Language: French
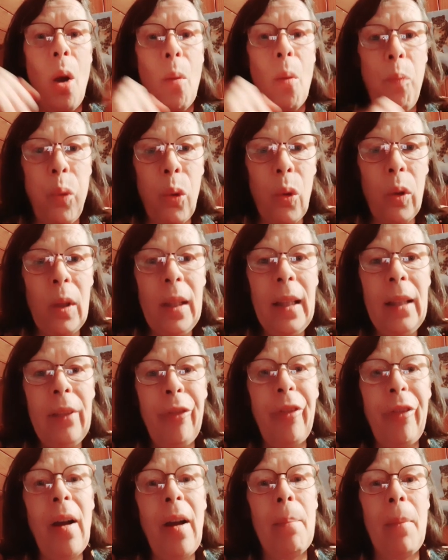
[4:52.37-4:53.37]
pour les
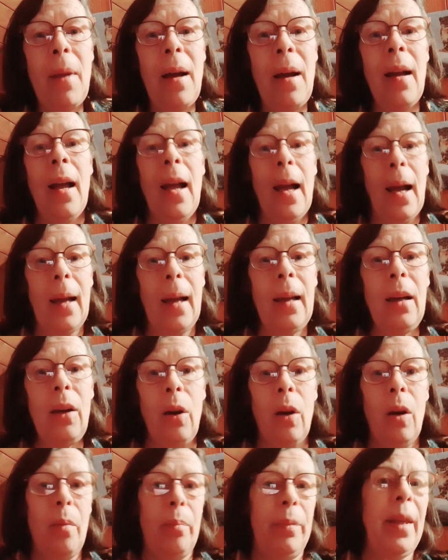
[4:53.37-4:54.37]
femmes. Alors,
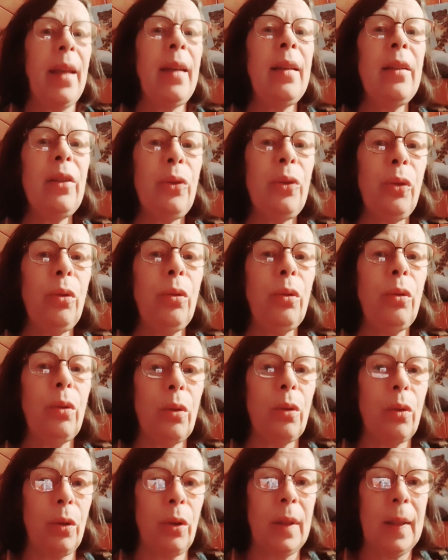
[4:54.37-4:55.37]
bien sûr
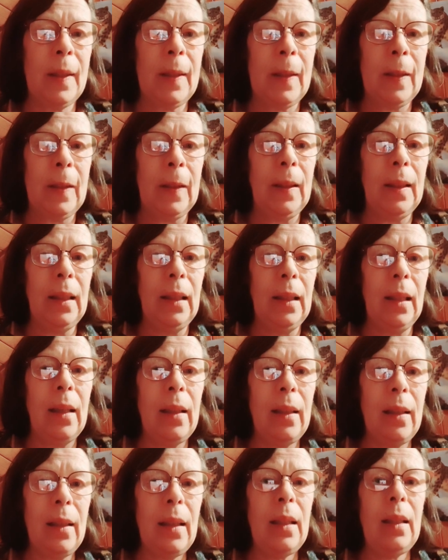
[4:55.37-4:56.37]
que s'il est
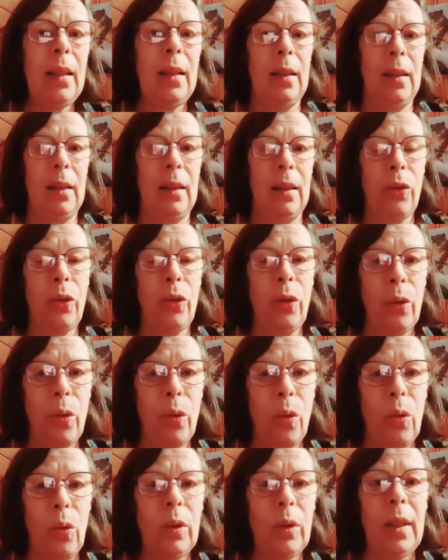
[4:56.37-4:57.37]
né dans un
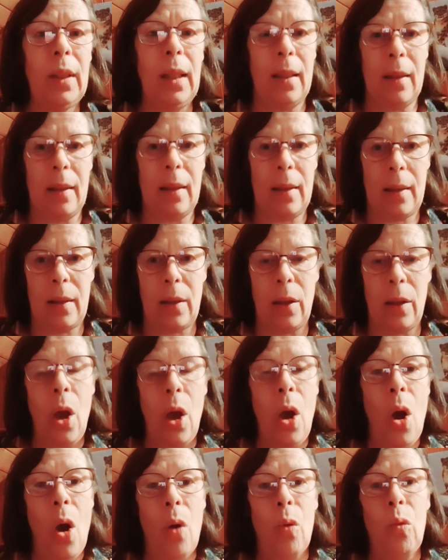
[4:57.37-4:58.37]
contexte
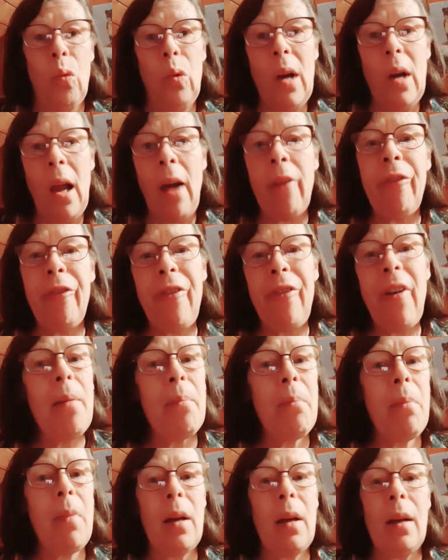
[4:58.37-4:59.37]
où la
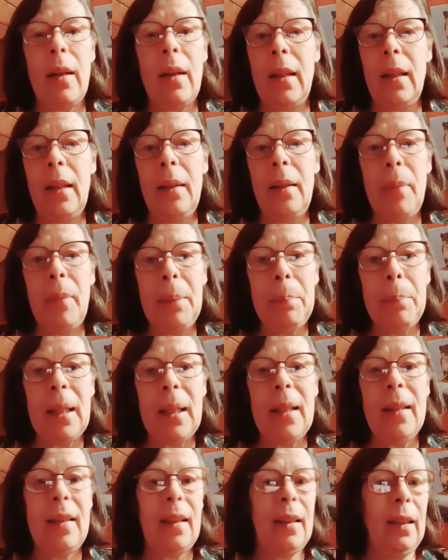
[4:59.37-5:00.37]
femme est
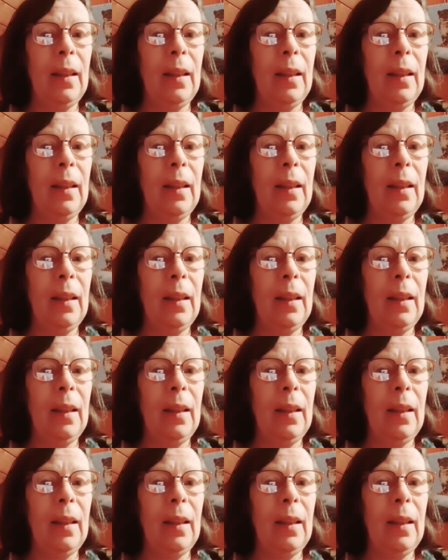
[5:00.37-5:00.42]
méprisée.